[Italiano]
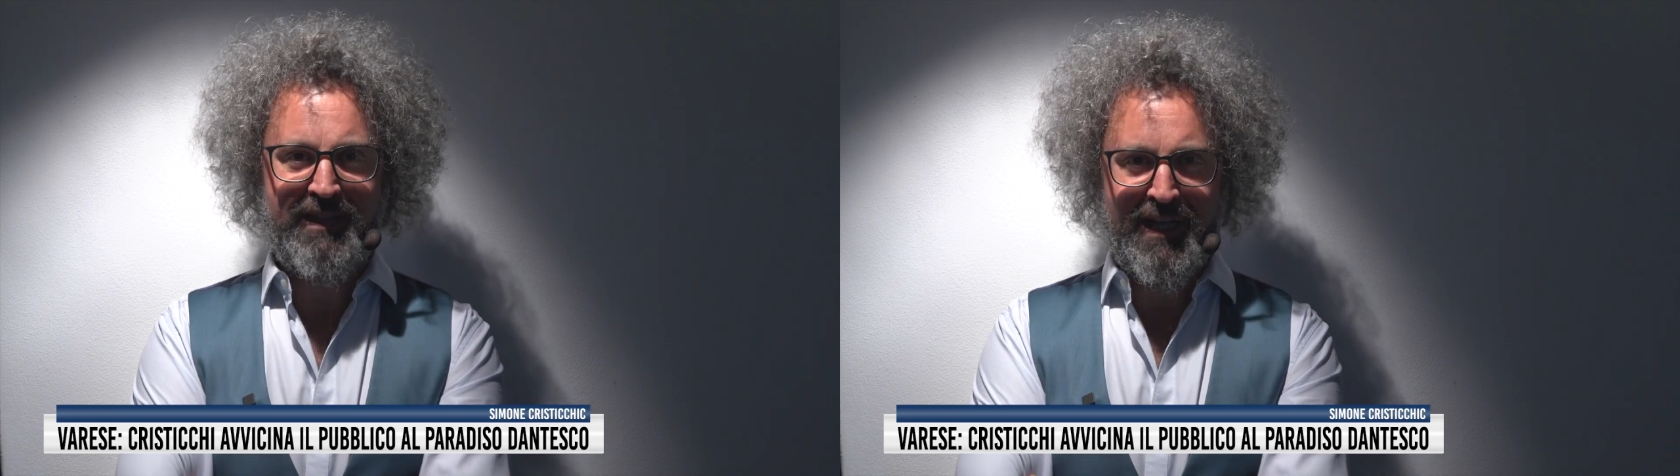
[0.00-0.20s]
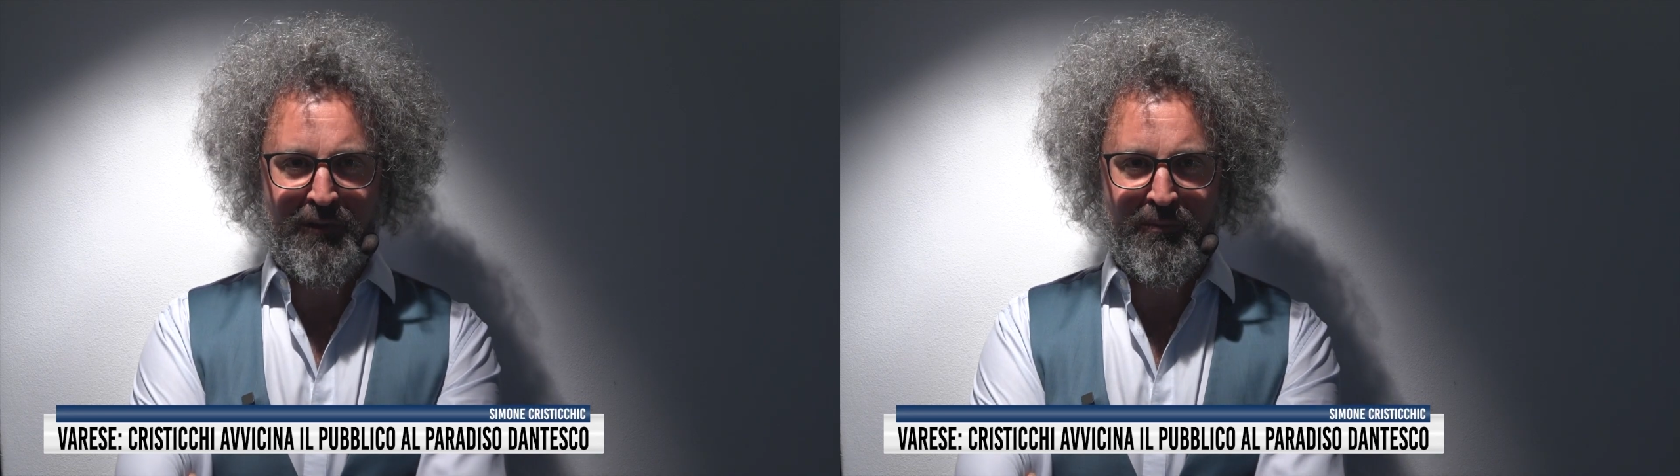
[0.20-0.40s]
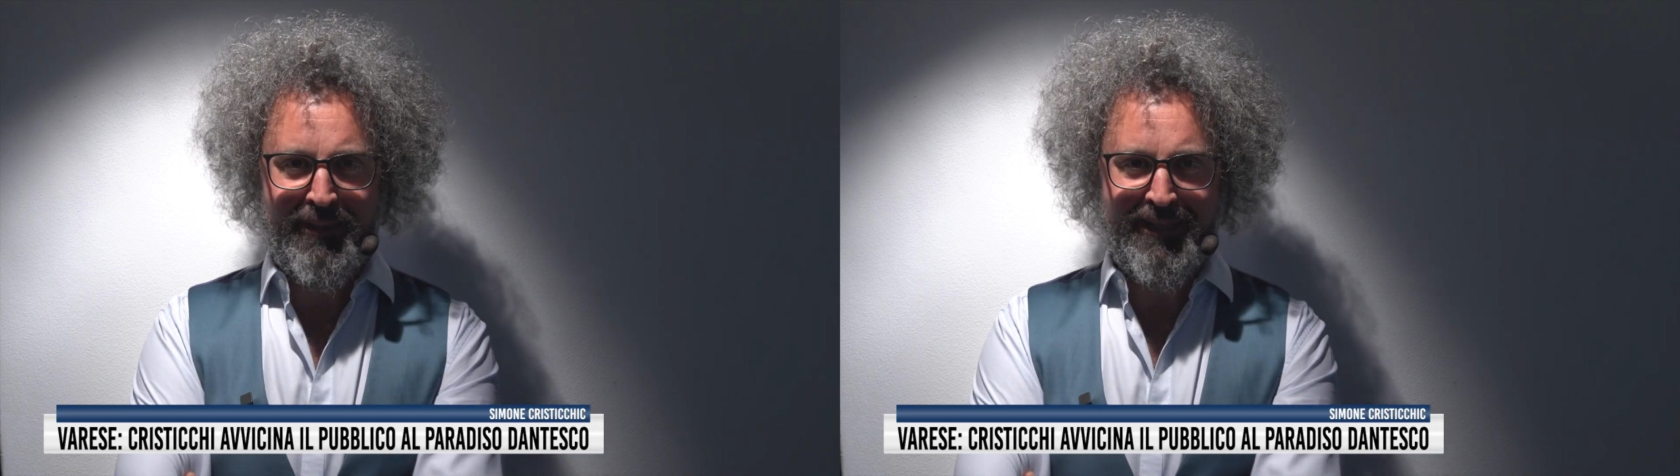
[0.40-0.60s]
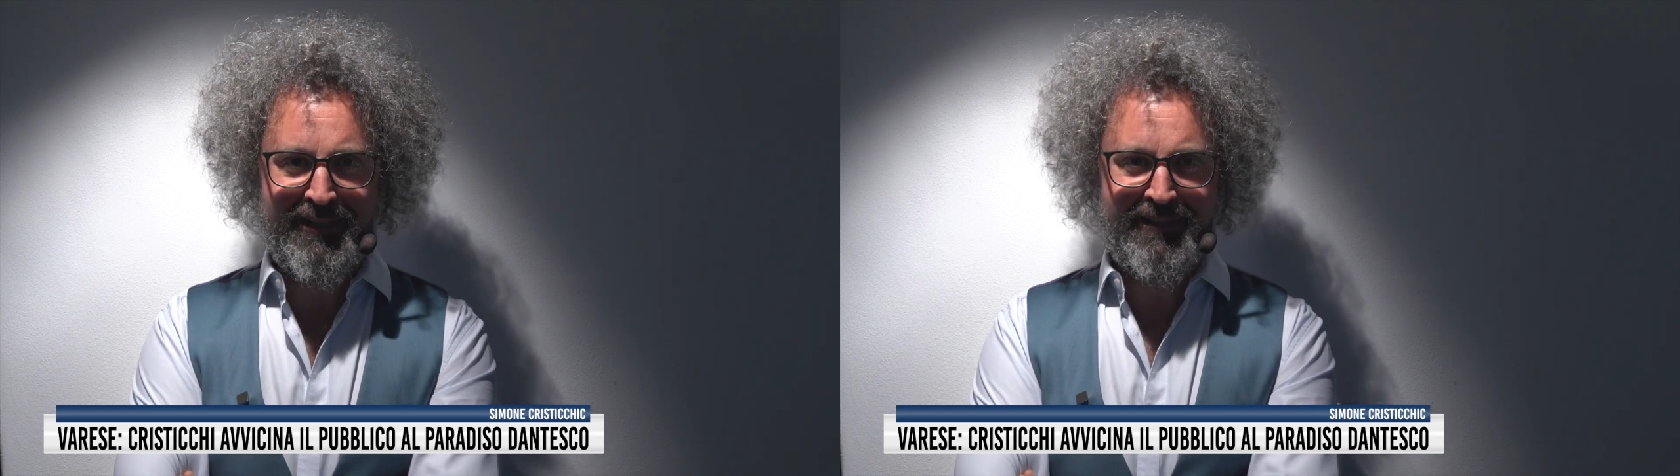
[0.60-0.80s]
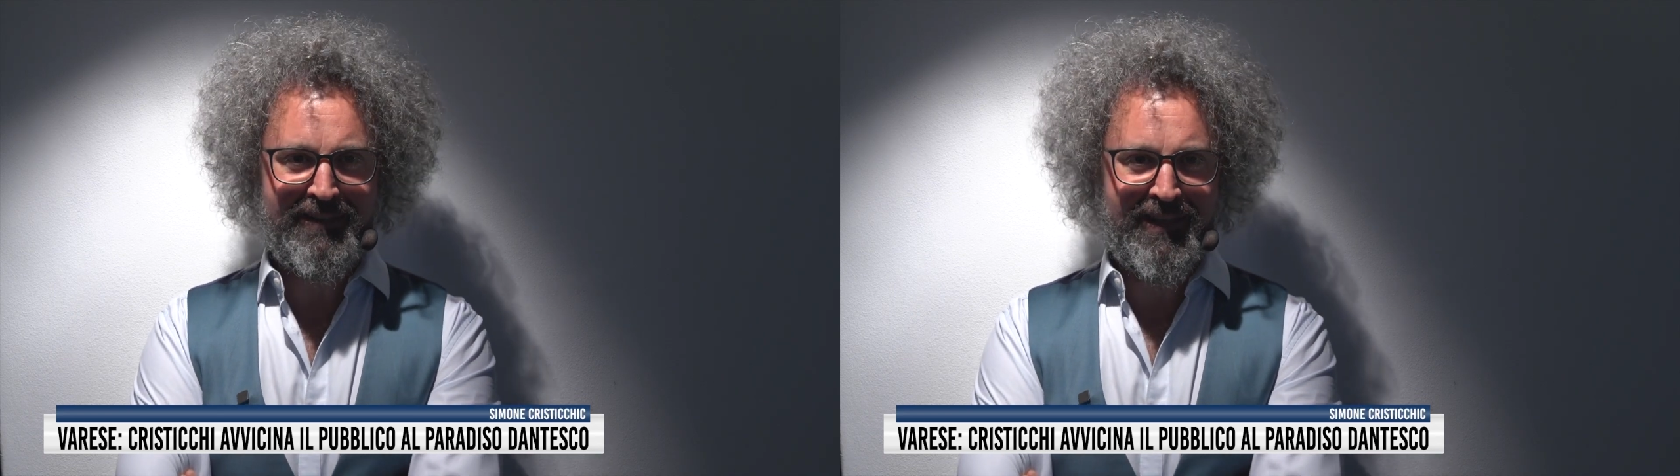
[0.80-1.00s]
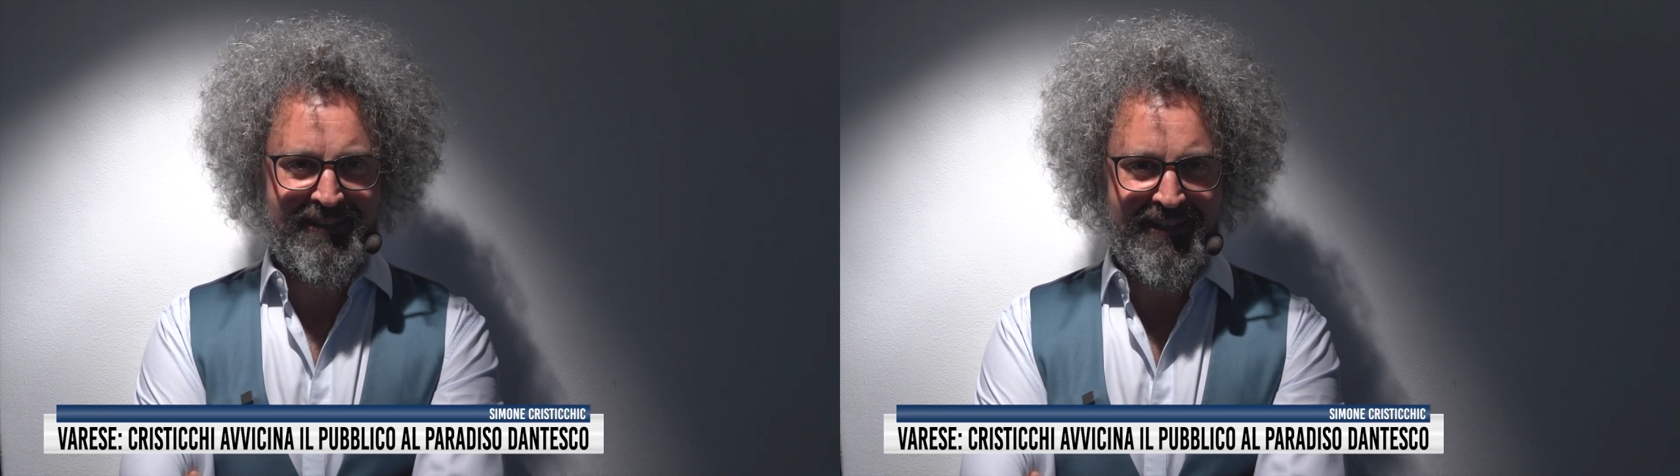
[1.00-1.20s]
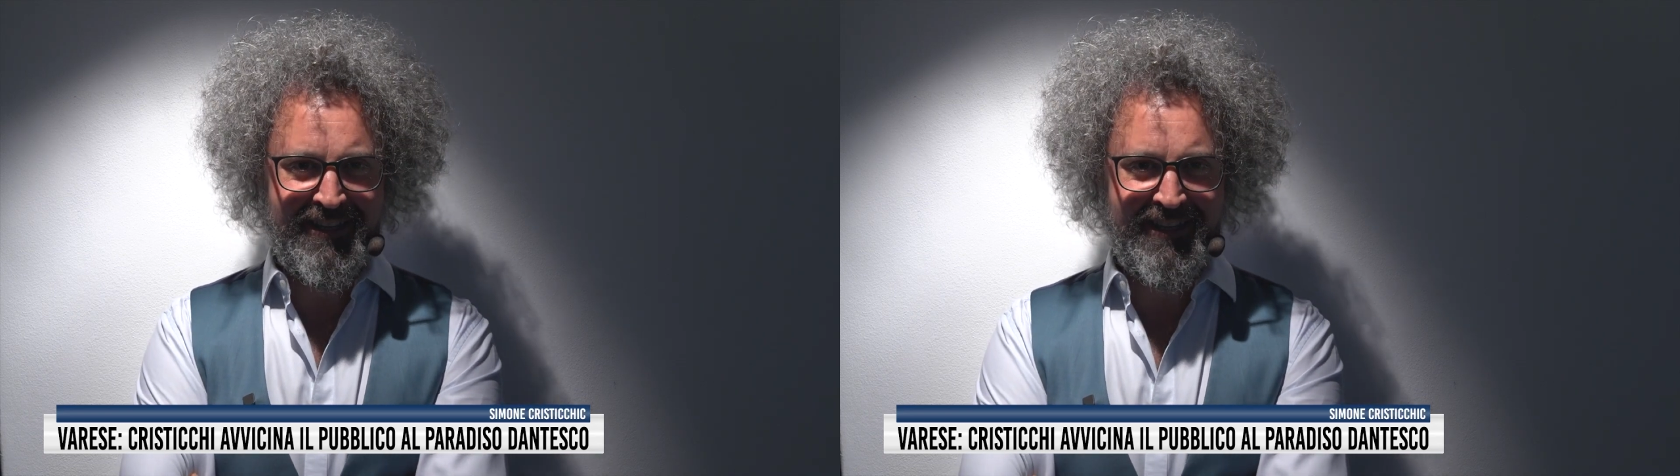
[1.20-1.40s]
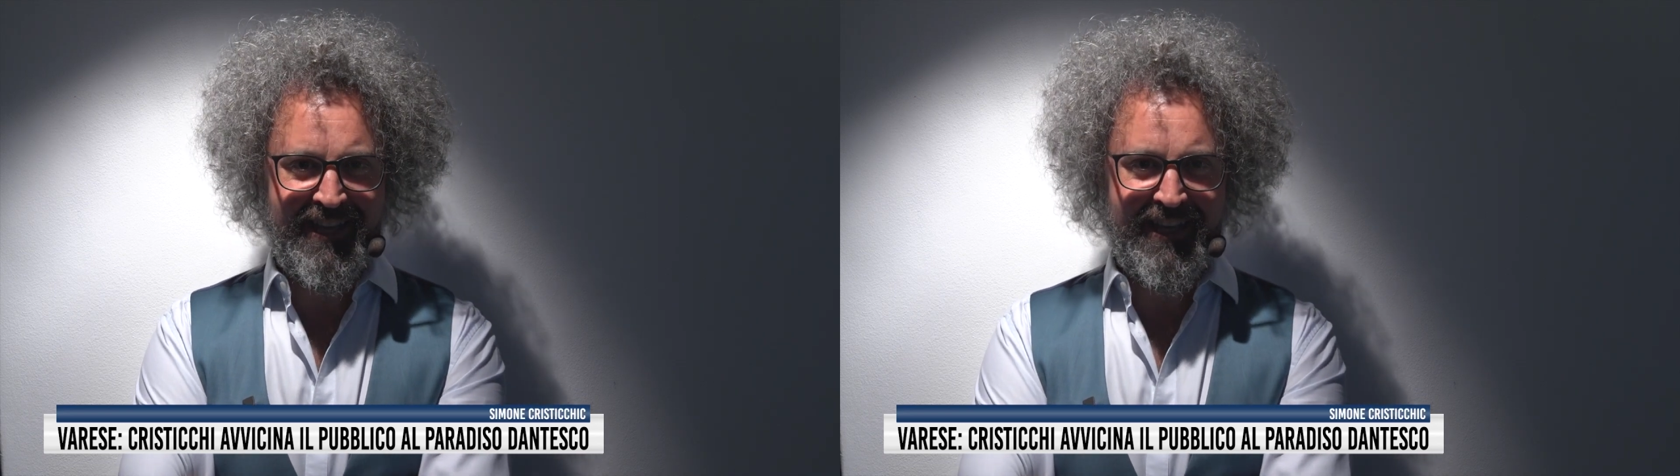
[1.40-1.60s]
Divina Commedia di Dante
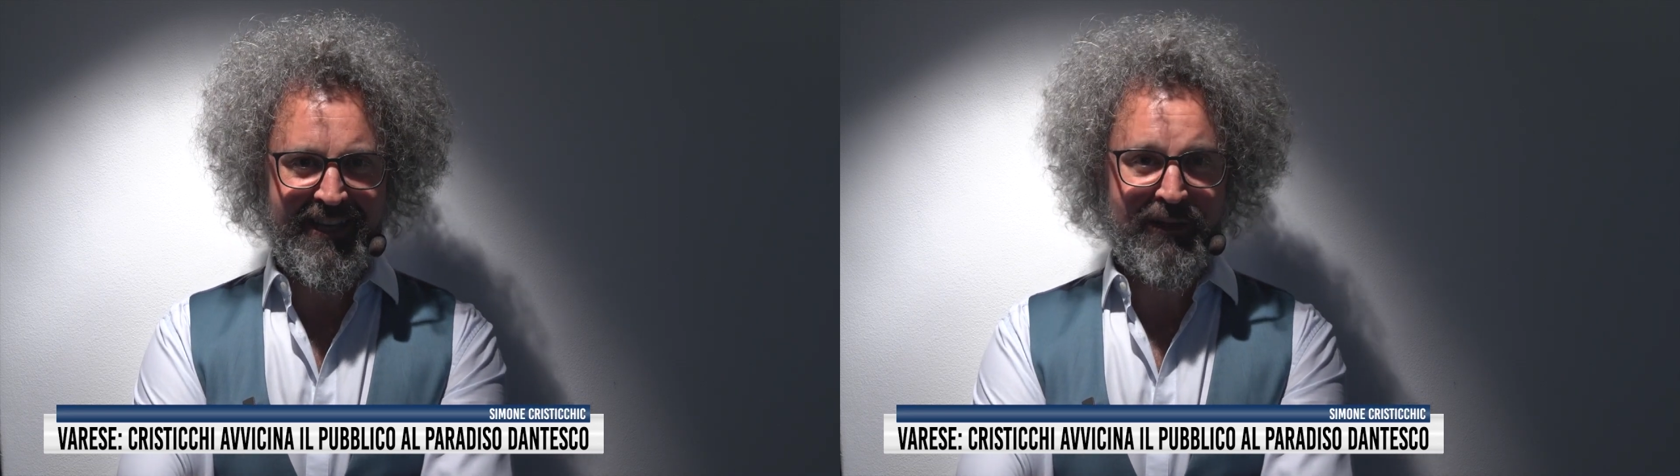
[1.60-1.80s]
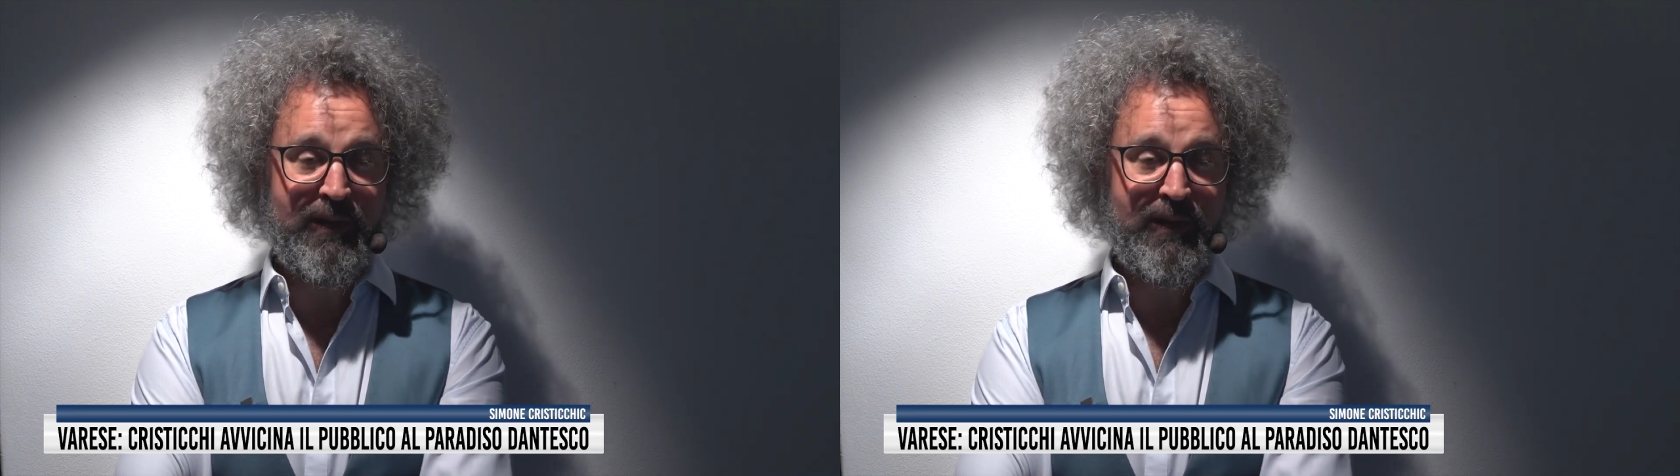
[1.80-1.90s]
Alighieri,